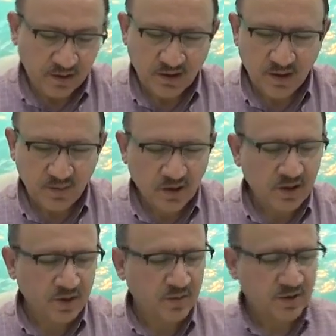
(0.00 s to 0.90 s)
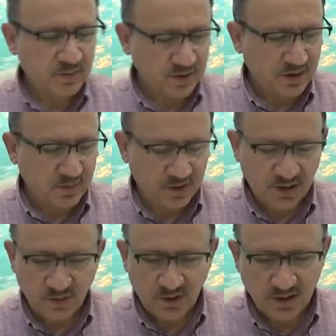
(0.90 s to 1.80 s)
Cenab-ı Hak akıbetimizi de
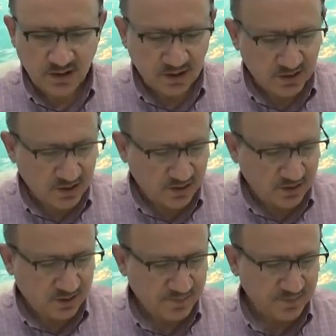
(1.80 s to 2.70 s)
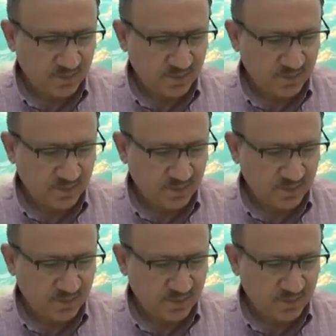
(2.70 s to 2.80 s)
bayram eylesin inşallah.